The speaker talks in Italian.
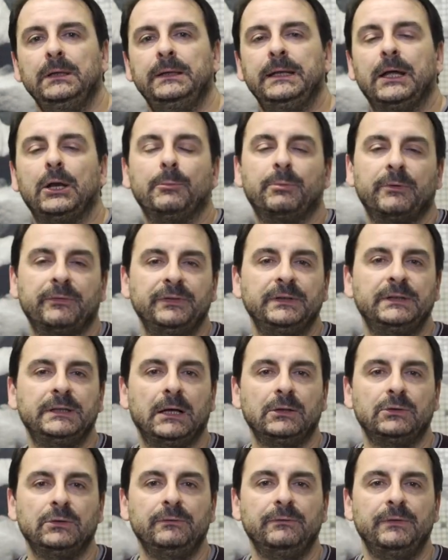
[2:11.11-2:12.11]
ne hanno
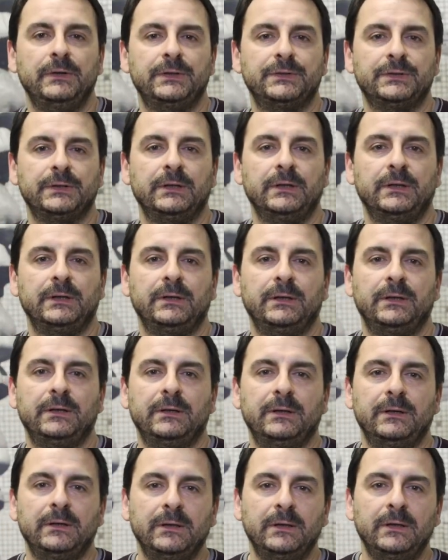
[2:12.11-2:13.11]
approfittato
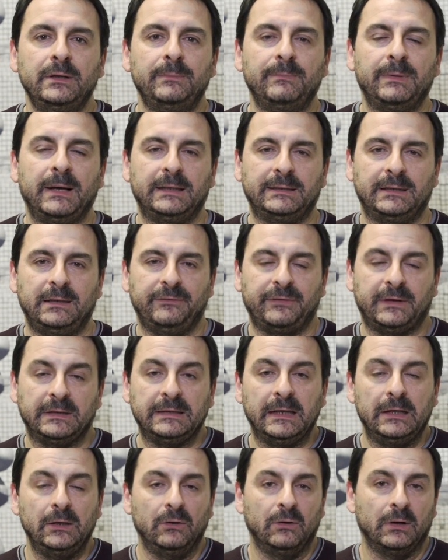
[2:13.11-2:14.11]
invece il padre e il
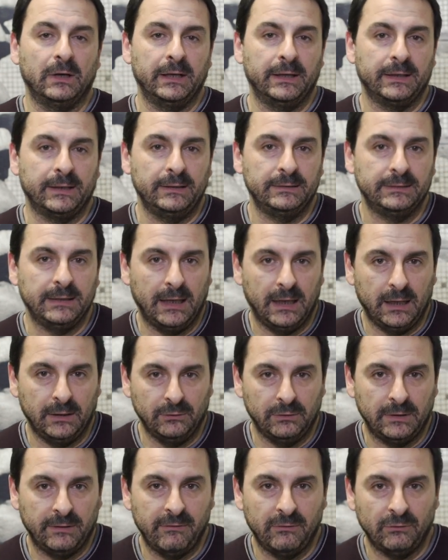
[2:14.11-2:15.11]
fratello che in realtà
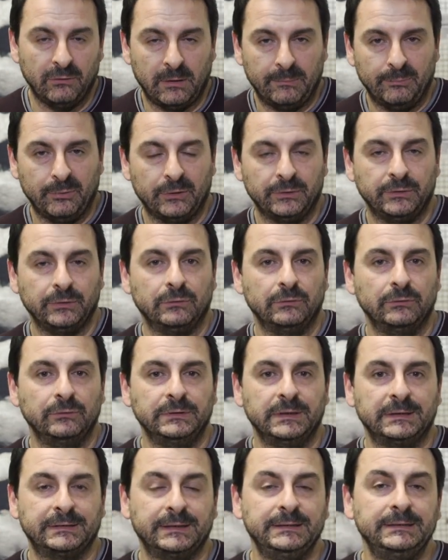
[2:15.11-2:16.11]
non avevano rapporti con
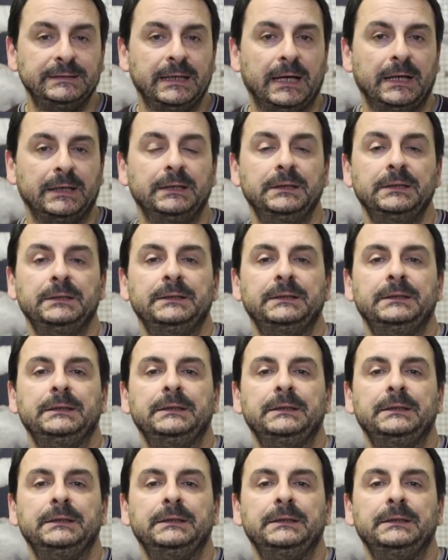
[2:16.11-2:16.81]
lui da 30 anni